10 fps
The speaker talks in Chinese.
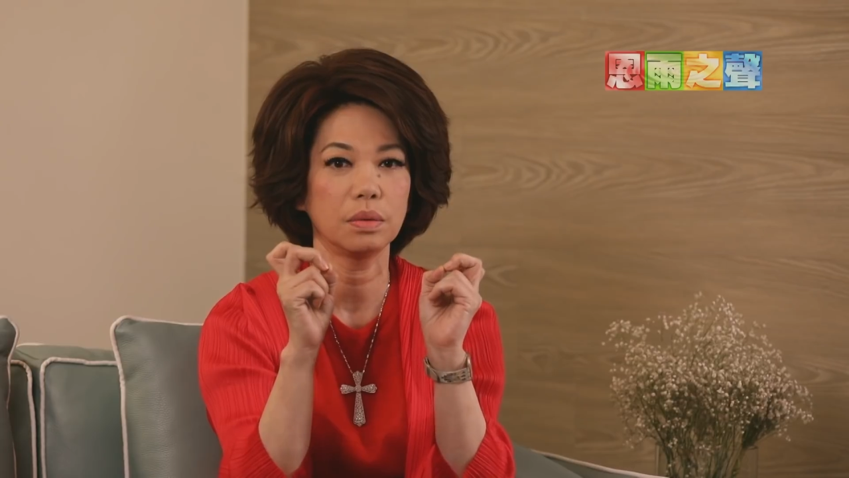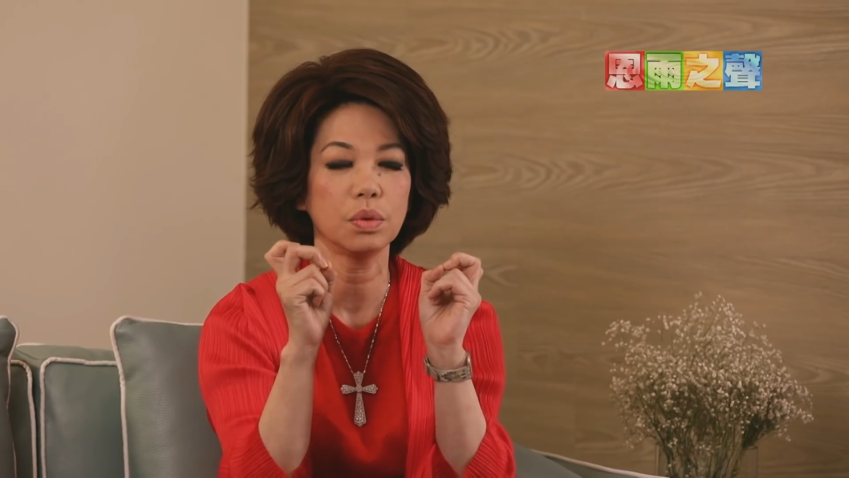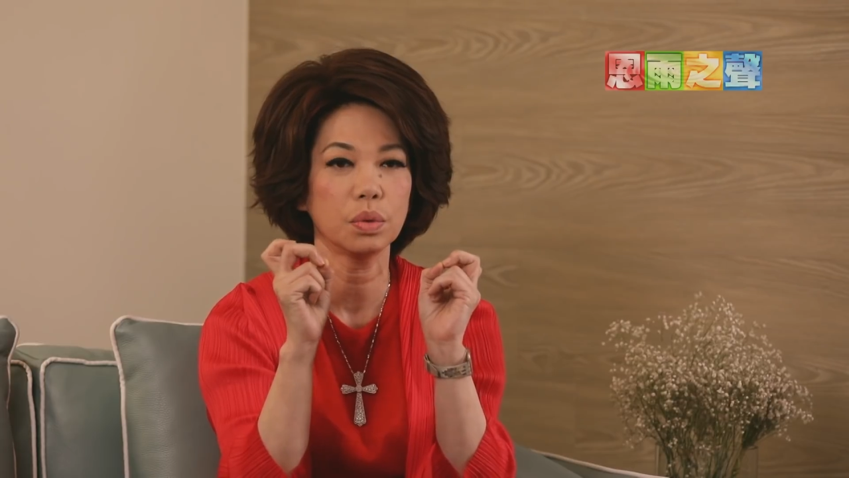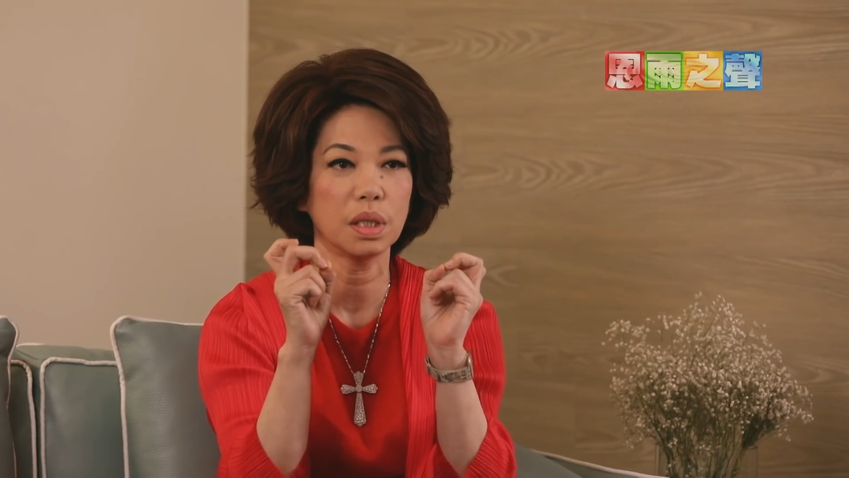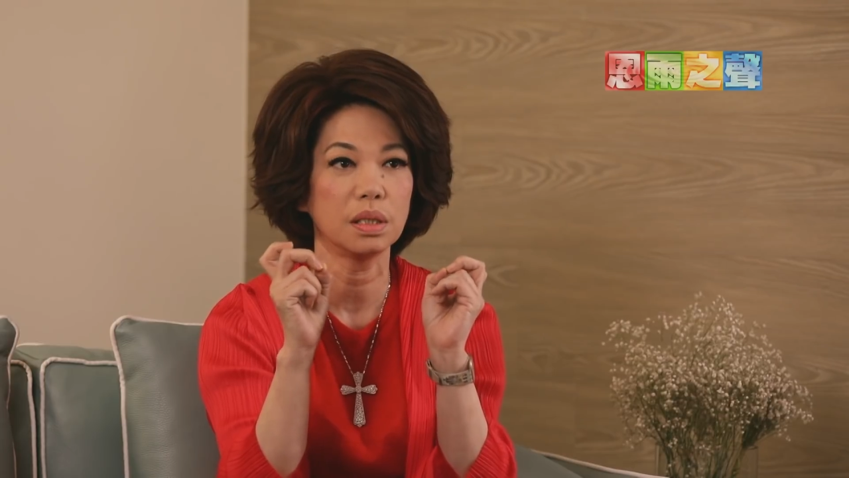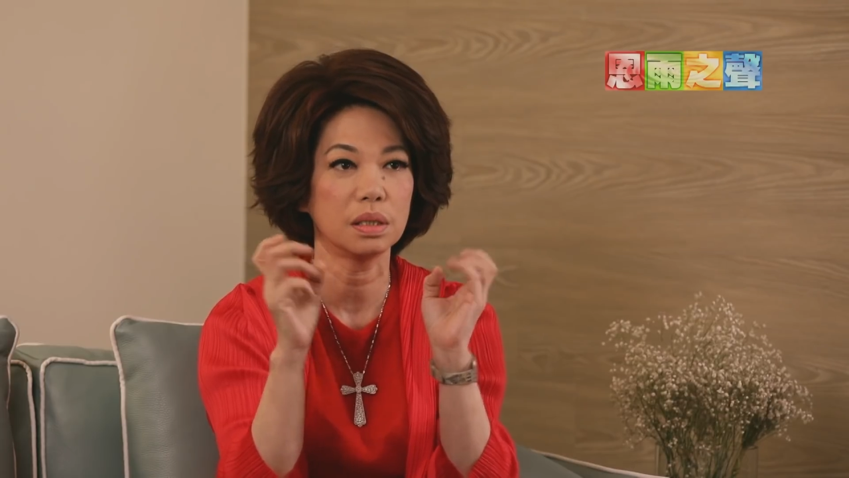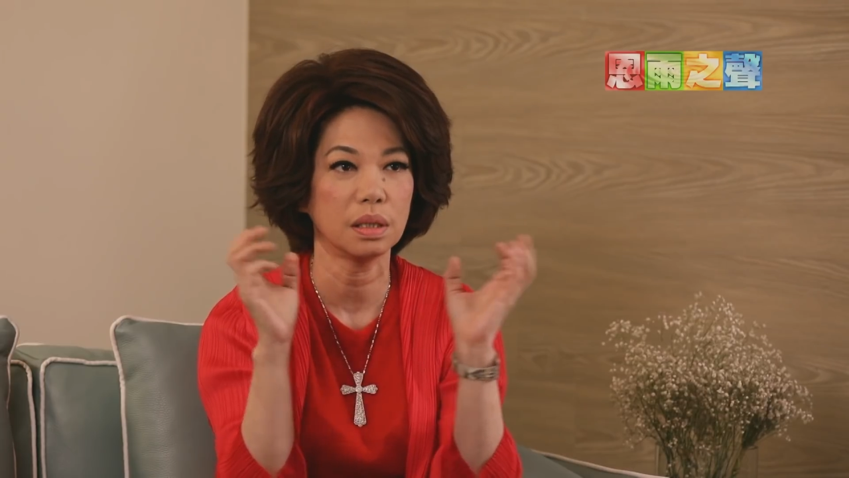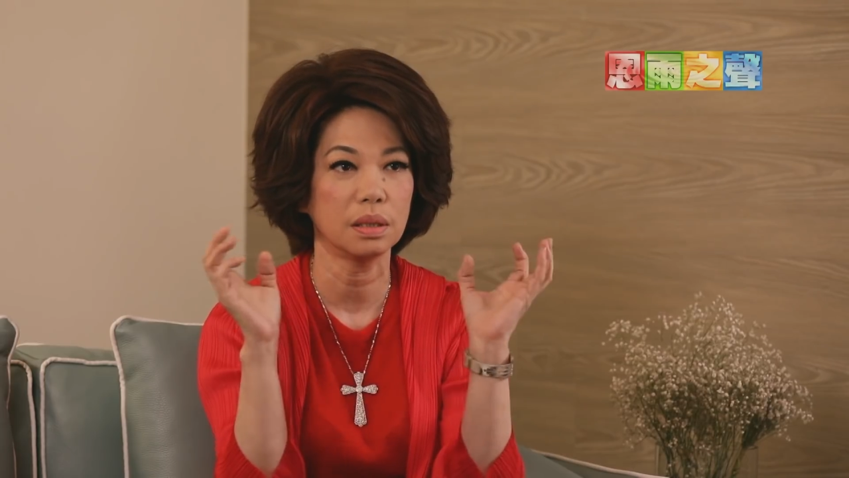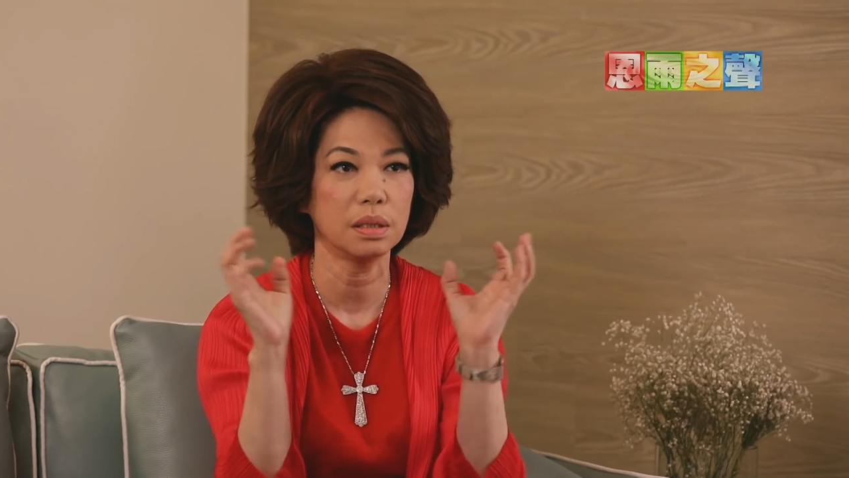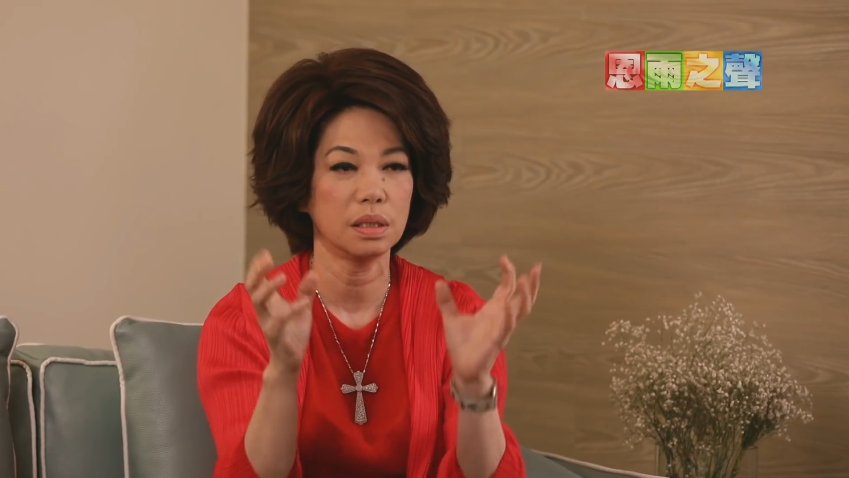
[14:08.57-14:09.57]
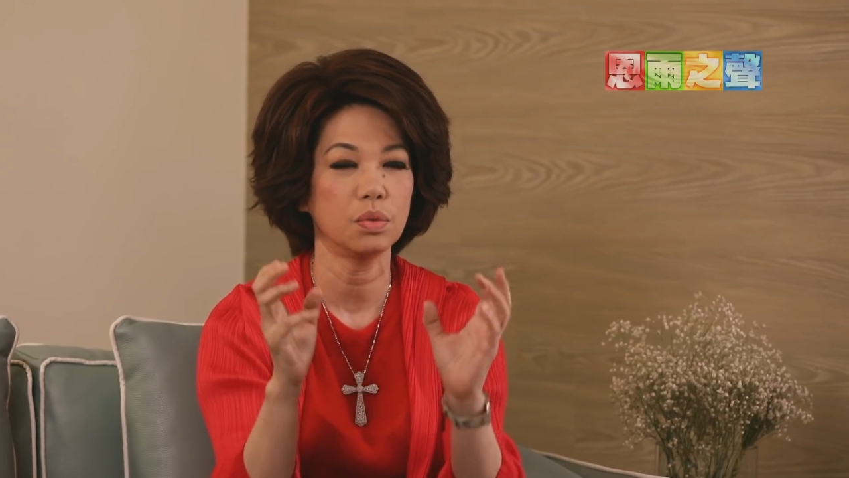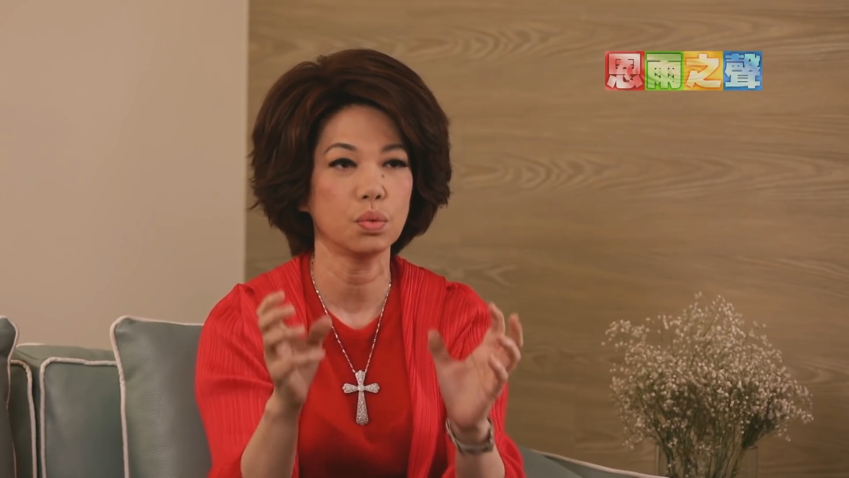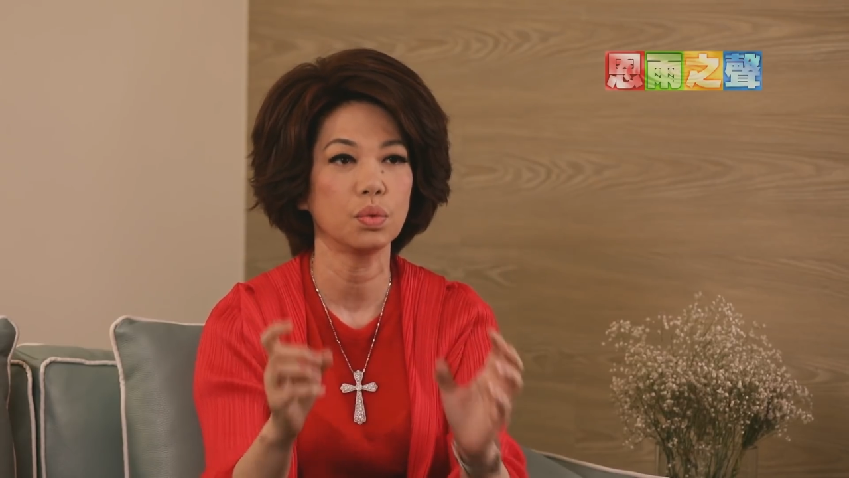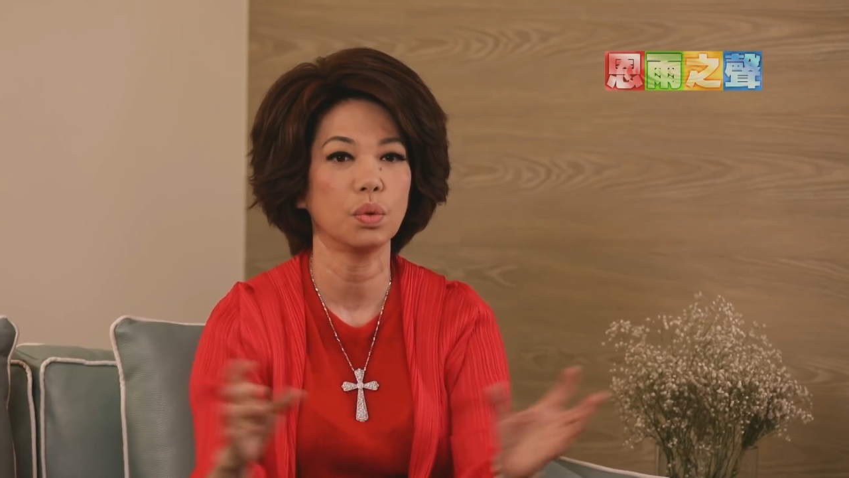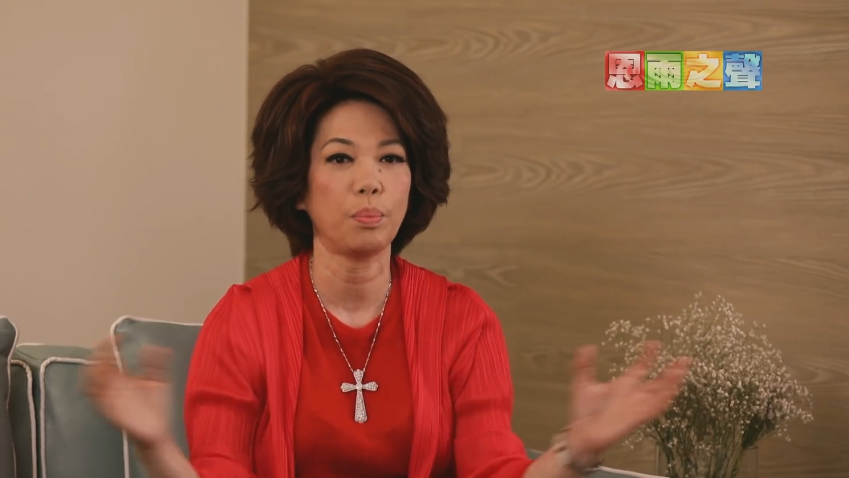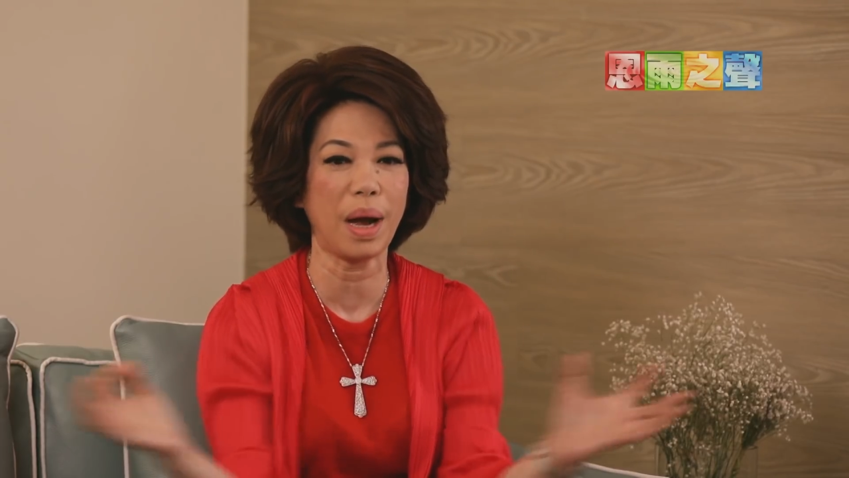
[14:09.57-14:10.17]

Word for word: 就等整个结束以后，